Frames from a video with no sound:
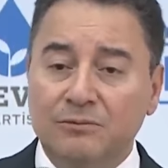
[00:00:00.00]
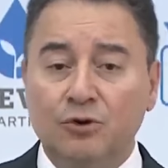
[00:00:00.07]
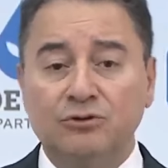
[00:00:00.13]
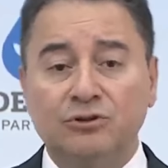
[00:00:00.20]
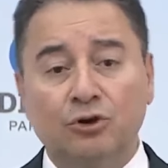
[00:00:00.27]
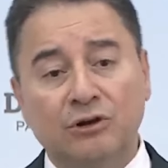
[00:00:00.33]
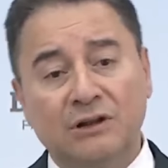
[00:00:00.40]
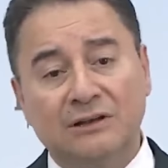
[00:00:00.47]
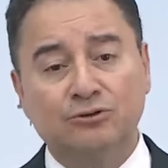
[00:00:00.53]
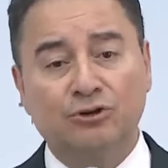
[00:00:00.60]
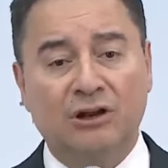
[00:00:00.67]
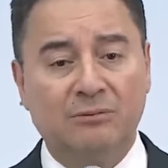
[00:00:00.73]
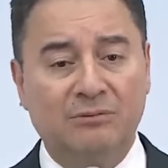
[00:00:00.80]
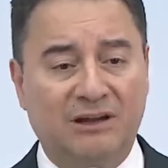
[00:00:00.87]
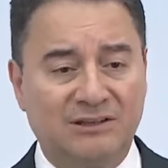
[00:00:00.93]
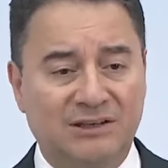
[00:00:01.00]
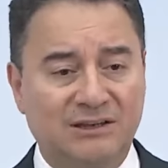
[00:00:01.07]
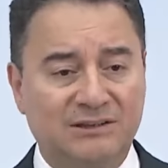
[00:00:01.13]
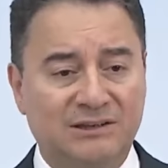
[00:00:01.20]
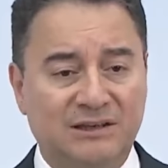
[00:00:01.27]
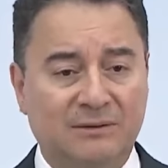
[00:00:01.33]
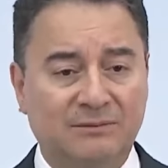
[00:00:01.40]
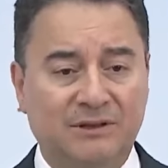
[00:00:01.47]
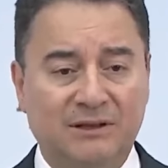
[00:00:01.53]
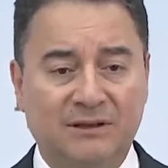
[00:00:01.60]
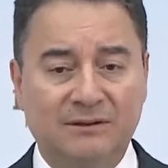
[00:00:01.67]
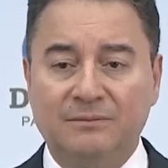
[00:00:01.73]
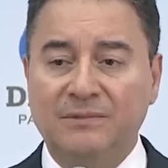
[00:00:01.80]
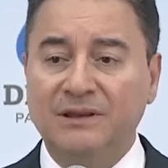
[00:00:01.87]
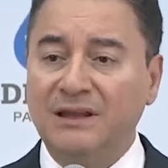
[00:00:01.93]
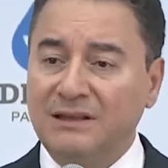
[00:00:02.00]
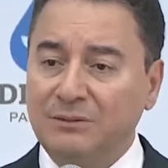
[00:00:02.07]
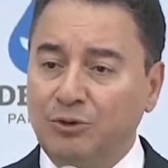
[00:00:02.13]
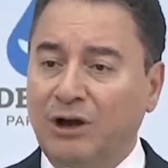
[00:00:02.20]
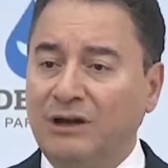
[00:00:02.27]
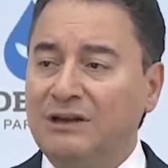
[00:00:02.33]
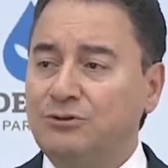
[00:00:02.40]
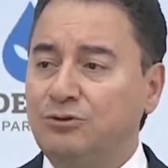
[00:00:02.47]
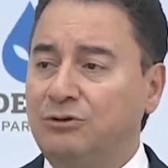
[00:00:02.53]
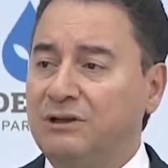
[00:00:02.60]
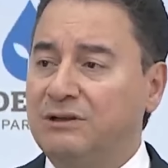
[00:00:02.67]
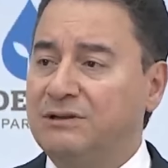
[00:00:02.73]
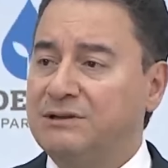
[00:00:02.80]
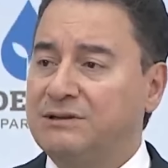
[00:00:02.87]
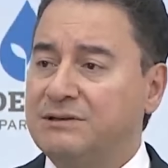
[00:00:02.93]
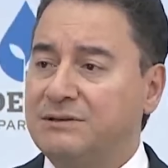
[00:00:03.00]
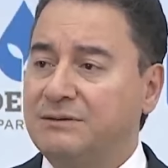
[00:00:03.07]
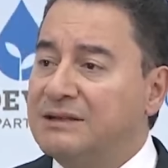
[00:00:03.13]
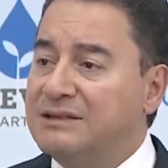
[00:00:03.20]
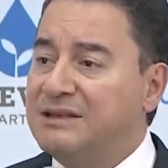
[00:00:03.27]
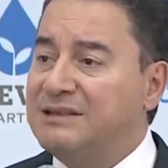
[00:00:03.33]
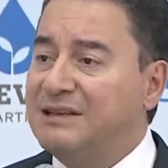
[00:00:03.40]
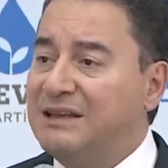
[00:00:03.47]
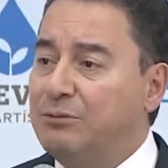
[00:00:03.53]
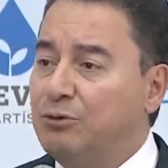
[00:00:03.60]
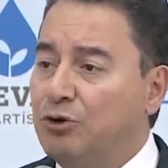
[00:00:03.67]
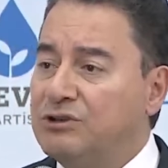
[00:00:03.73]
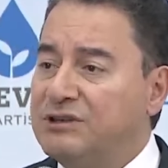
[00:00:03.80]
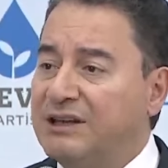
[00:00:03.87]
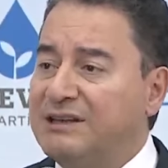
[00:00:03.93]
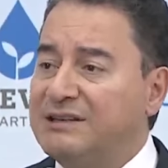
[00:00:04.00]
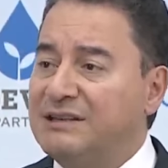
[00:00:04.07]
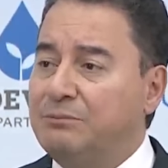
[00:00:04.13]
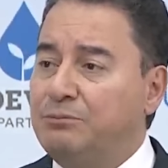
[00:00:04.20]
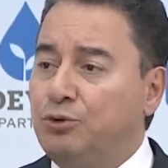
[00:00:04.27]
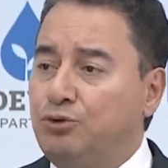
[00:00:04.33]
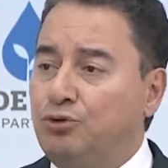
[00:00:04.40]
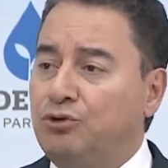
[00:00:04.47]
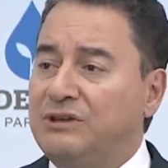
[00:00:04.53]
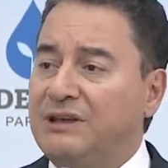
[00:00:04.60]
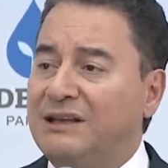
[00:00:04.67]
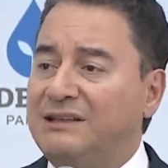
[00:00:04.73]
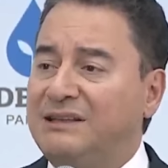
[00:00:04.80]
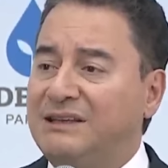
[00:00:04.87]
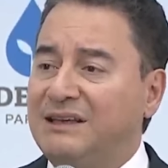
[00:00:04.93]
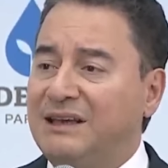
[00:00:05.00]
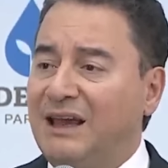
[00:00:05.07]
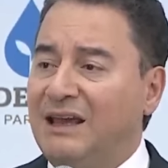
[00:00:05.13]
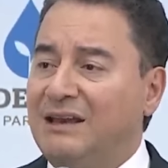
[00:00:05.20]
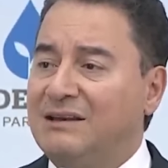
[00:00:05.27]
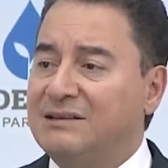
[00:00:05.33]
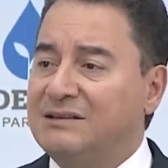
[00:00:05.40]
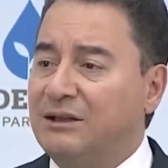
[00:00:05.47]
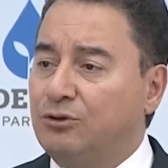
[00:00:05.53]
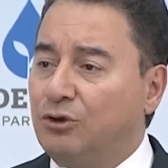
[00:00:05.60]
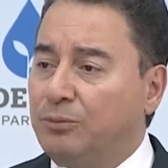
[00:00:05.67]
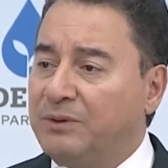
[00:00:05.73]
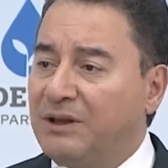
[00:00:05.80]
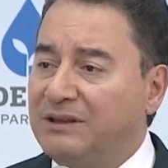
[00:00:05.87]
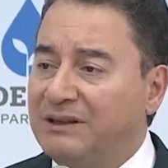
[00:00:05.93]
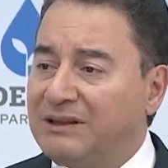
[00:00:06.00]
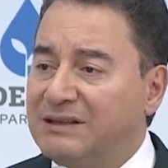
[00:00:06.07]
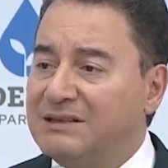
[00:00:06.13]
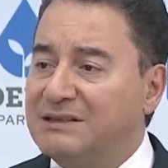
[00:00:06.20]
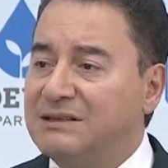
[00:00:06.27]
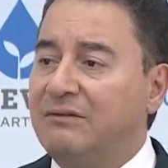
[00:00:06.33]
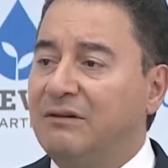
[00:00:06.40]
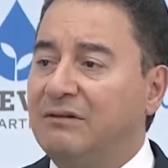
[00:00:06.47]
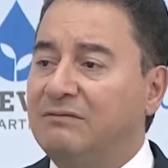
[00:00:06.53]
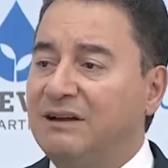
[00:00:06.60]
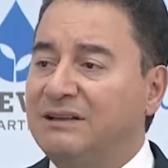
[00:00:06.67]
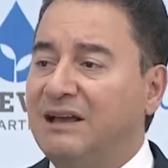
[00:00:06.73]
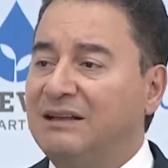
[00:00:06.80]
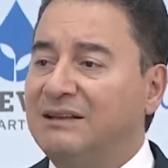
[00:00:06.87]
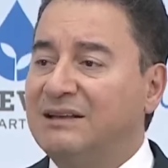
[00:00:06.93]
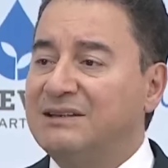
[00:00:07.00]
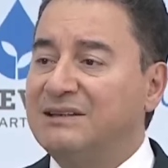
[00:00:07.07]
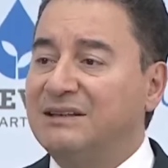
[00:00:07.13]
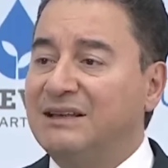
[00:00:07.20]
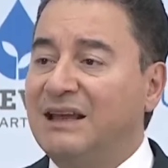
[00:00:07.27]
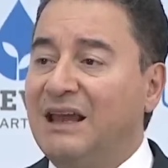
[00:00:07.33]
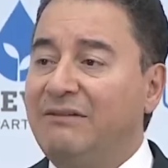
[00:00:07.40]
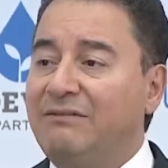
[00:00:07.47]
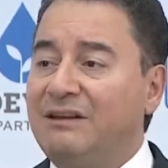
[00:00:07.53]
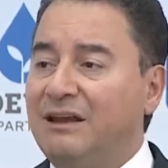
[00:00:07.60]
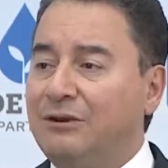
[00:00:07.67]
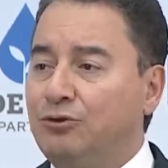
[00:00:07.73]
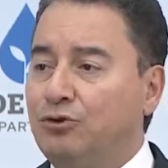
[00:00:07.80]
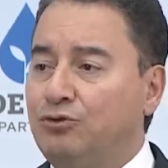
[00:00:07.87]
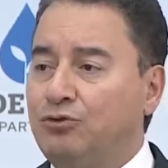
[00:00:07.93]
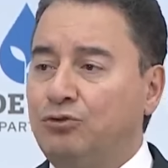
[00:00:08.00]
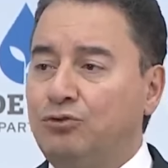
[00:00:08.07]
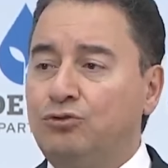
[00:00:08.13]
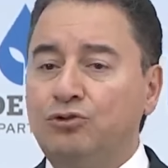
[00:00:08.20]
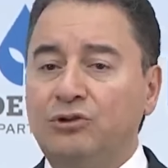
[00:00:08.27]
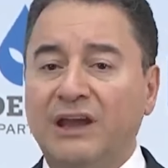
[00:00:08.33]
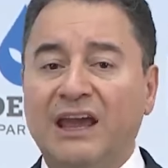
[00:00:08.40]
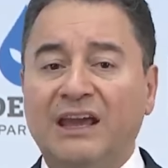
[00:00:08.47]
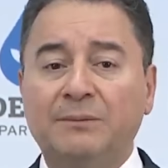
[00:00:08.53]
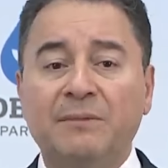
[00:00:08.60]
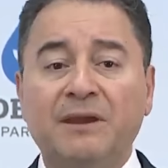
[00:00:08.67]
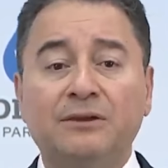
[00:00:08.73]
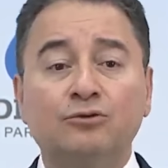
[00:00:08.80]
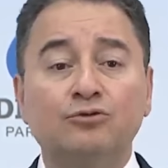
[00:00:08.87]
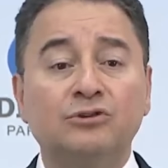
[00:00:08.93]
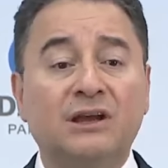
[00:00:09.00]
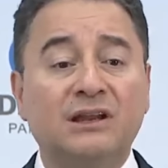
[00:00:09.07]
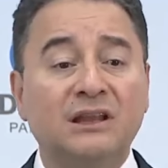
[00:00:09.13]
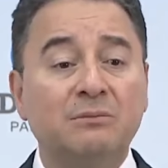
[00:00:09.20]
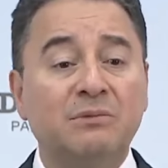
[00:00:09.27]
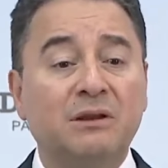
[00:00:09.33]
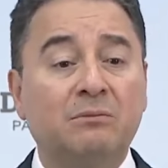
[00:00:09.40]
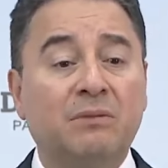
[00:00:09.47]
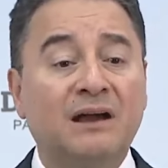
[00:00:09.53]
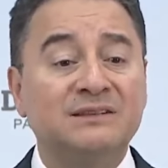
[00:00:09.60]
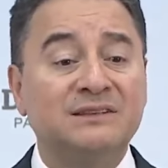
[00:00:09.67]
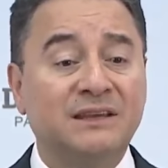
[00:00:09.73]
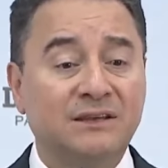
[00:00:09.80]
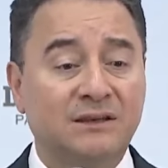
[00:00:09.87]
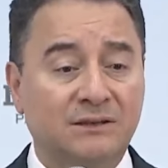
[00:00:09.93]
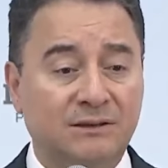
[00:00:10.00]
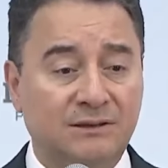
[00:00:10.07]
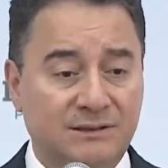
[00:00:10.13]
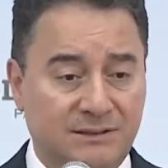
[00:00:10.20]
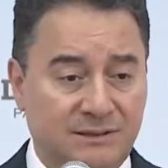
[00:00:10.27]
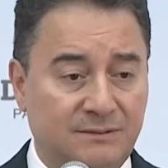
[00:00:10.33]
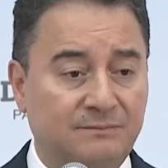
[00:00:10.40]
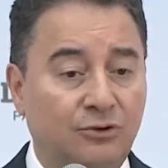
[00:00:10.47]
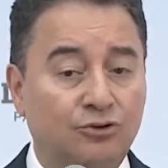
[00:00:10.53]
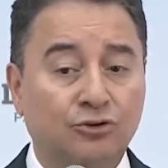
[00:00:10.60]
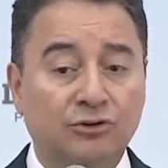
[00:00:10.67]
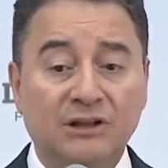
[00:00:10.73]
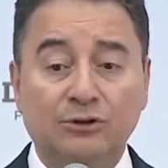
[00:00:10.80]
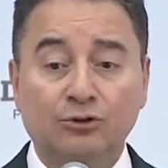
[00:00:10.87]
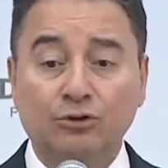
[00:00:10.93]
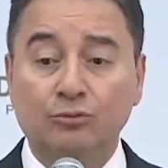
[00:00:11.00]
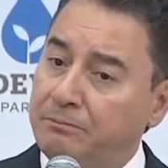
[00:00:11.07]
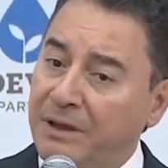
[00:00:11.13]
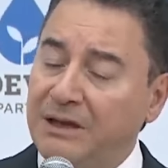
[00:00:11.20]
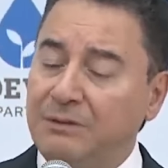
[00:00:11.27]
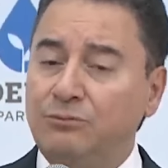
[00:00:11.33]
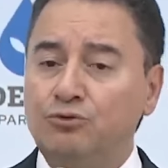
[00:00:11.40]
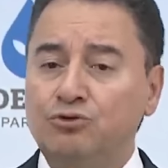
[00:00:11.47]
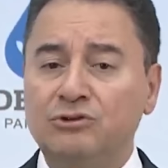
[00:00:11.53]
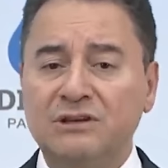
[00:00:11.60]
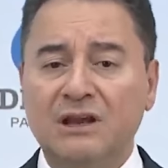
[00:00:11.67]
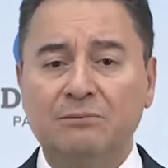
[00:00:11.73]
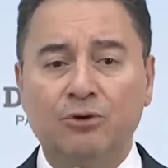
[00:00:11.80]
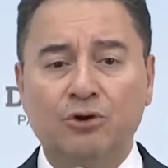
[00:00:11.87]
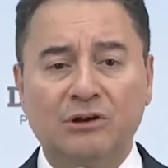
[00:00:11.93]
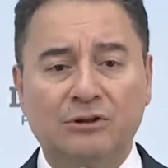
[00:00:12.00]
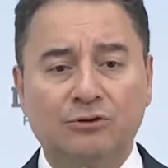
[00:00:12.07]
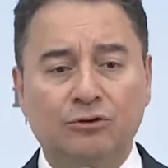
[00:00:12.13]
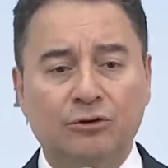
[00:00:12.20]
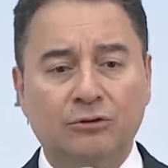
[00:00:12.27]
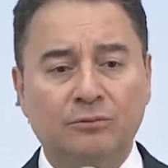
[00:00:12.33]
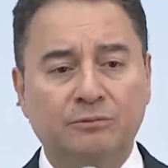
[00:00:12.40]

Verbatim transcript: yoksa öğleden sonra mı aç geçirsem diye. Milleti bu hale zorladınız. Siz 2018'de bütün yetkiyi elinizde topladınız ve vatandaşın evine götürdüğü ekmek üzerine bir bahse girdiniz. Çünkü ne diyordu? Benim düşüncem böyle diyordu.